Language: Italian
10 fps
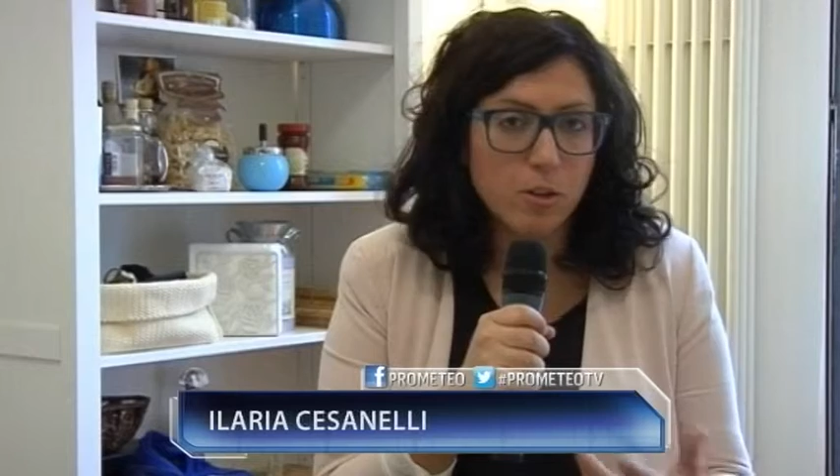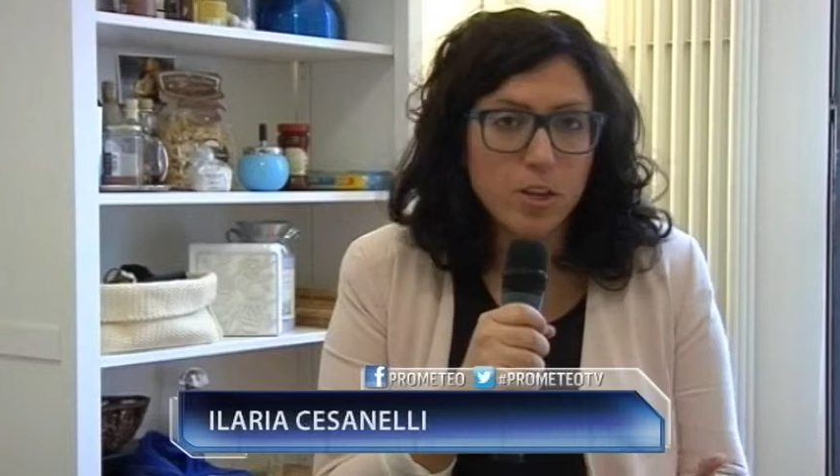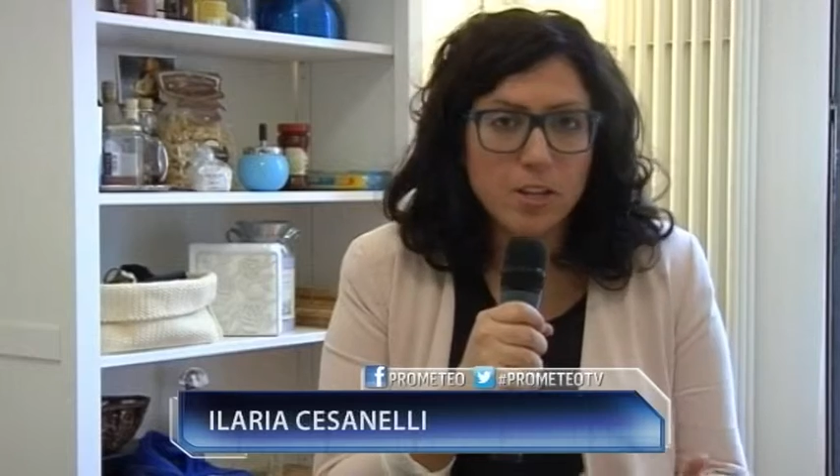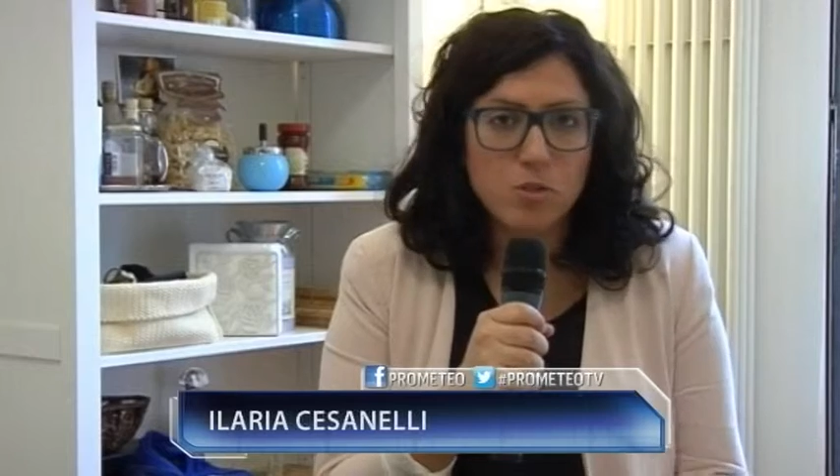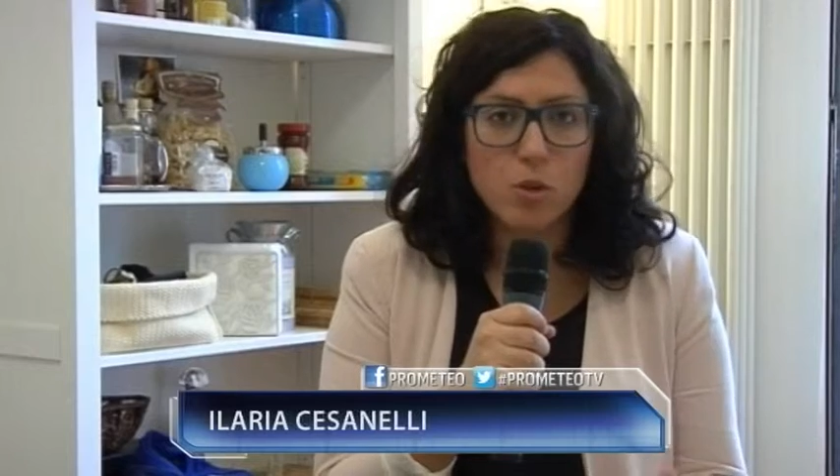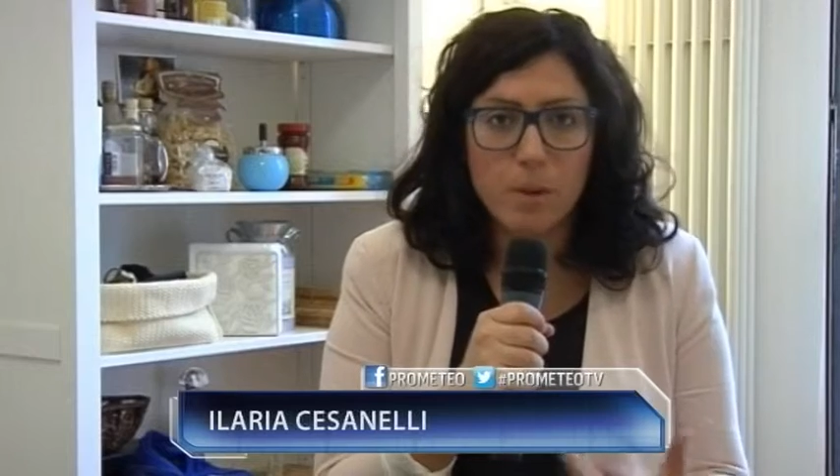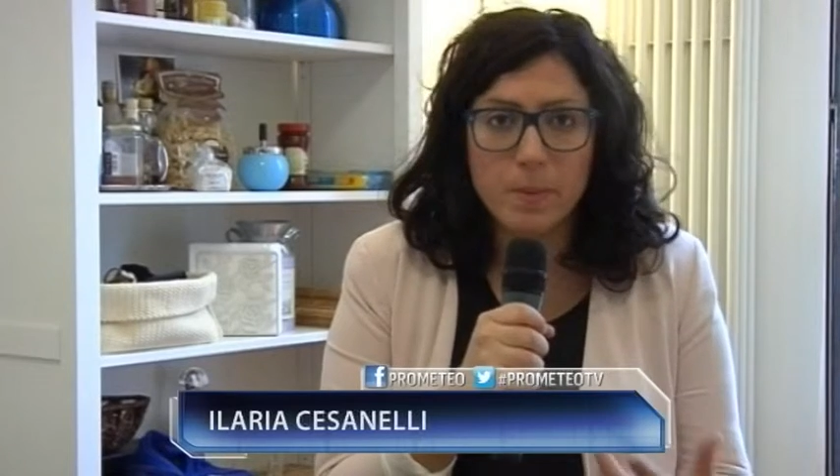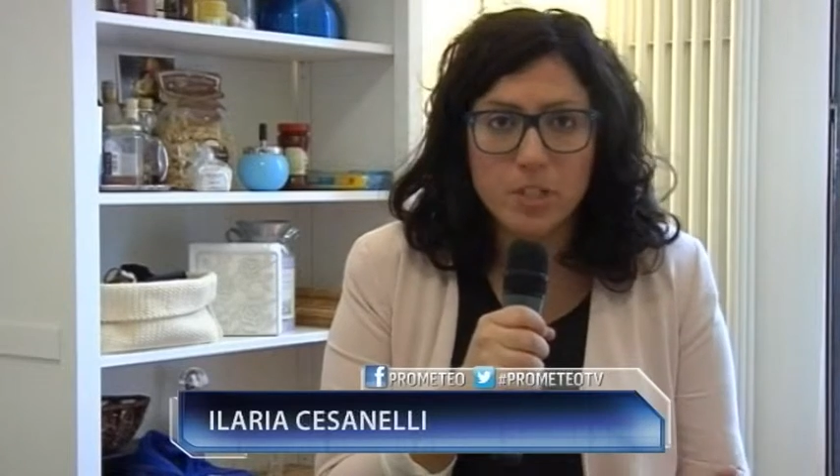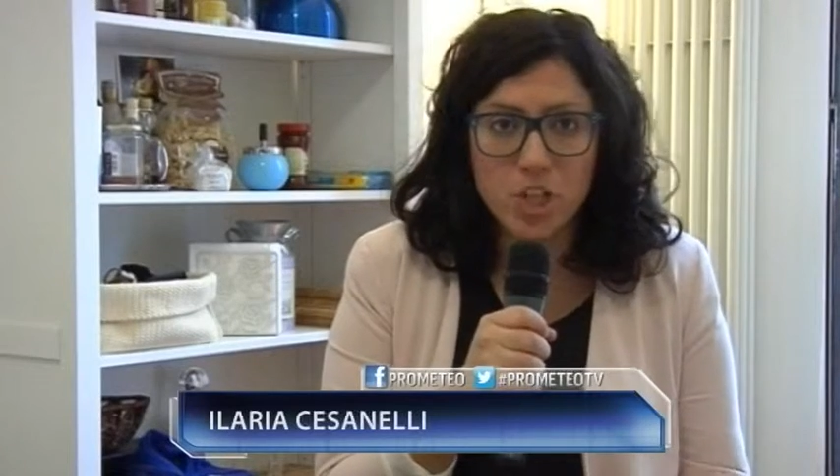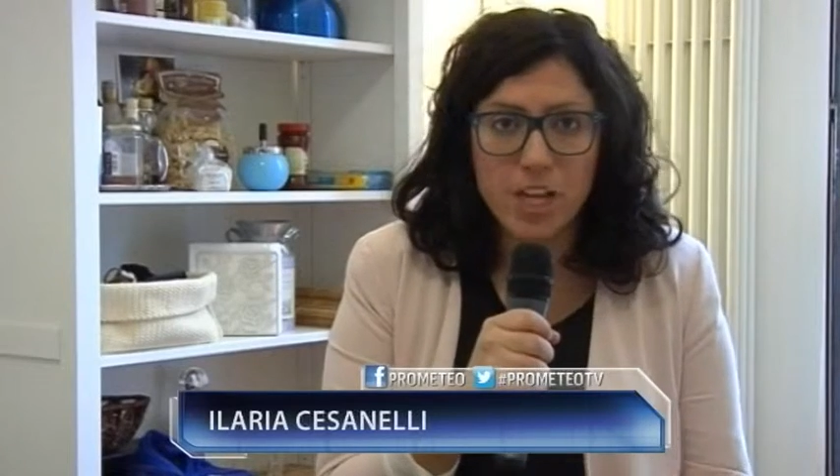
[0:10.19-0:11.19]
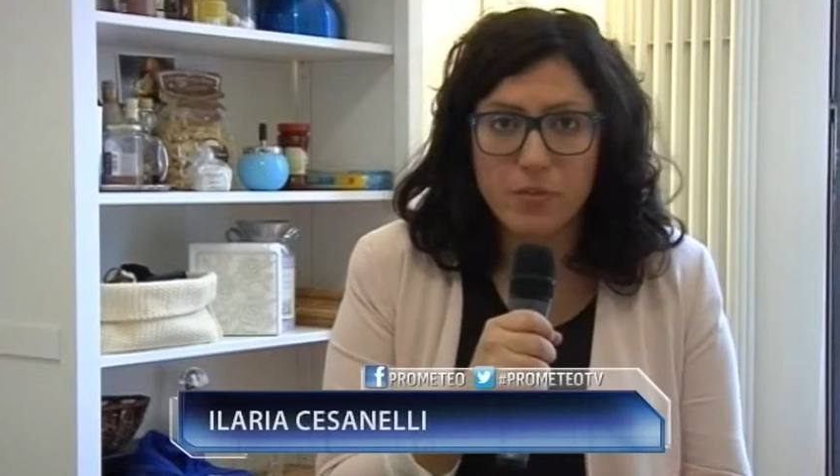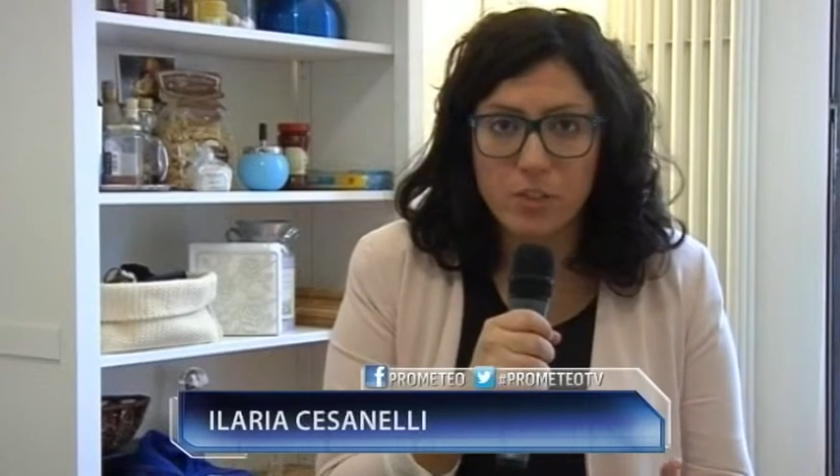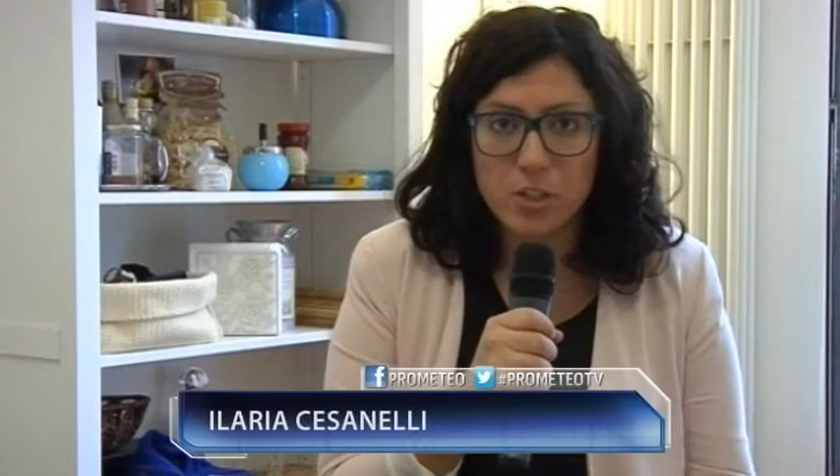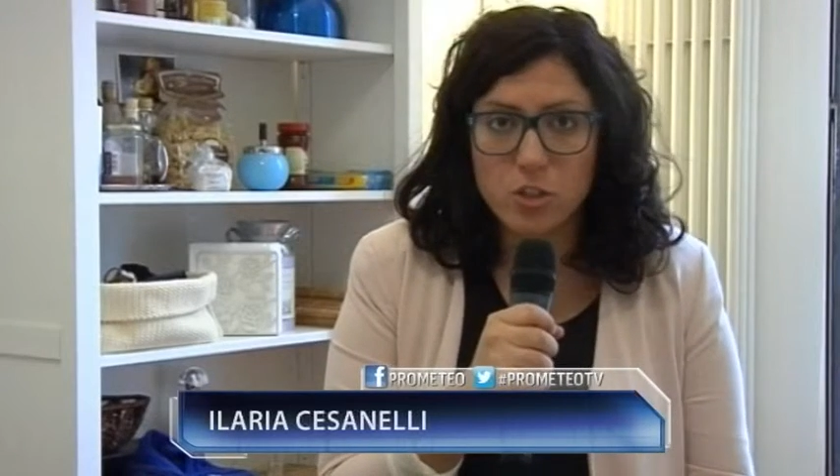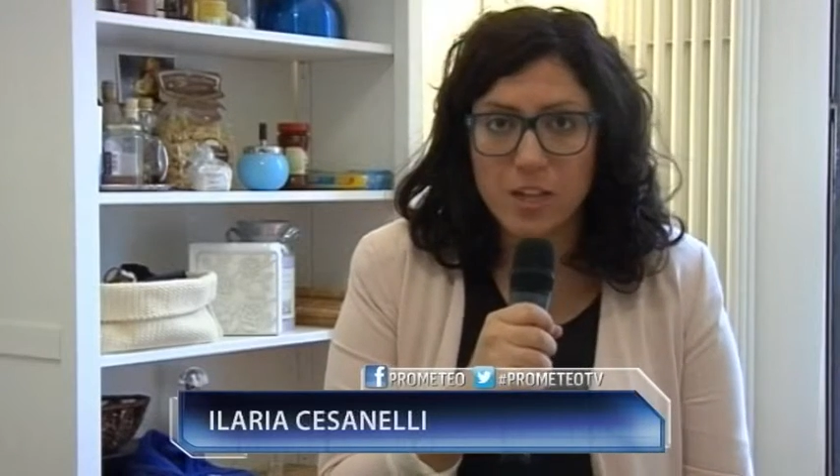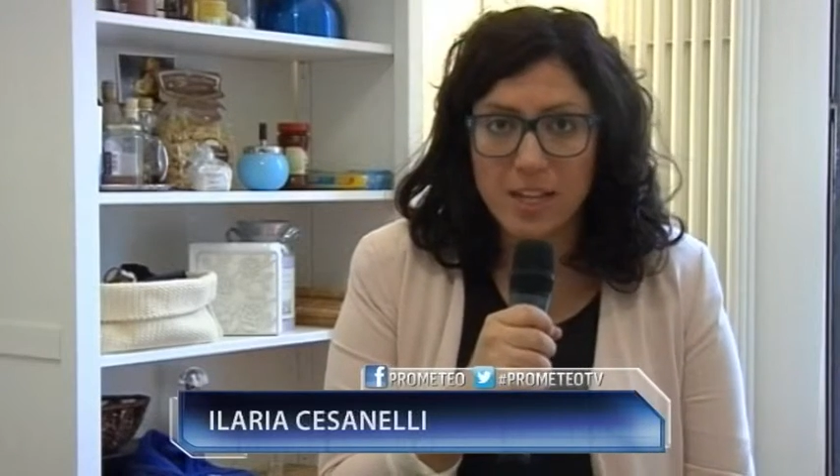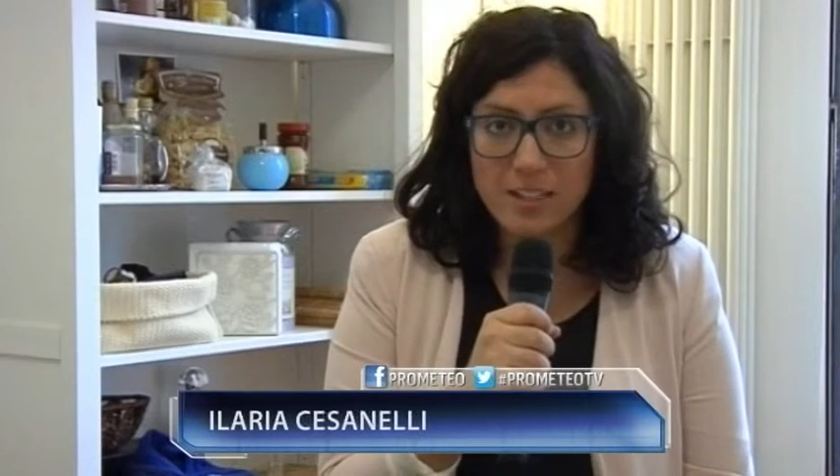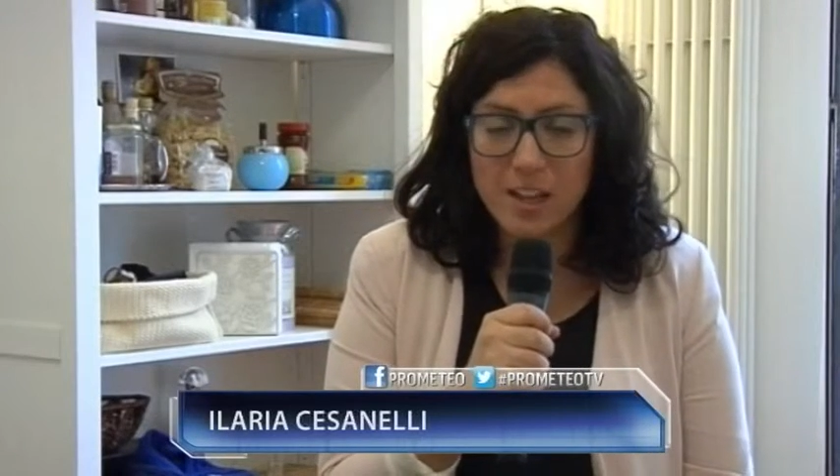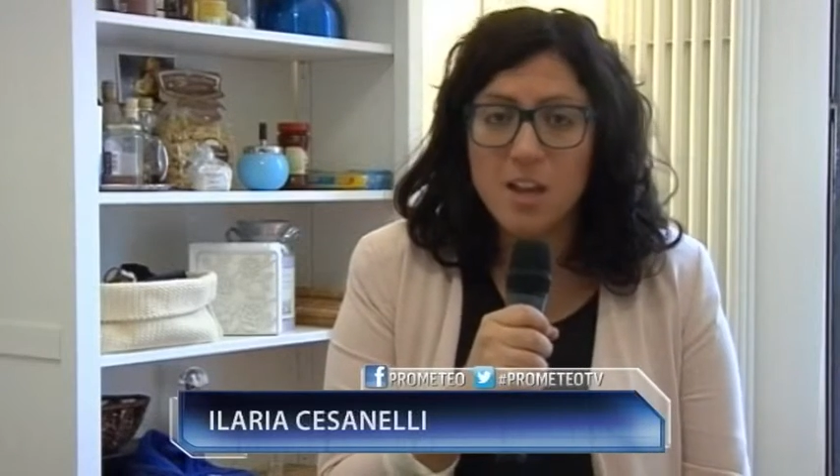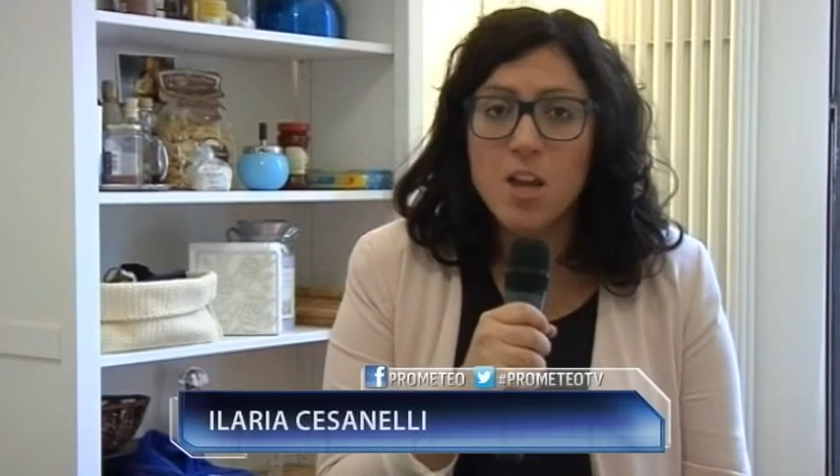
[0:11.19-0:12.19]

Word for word: non riescono a mangiare a fine giornata.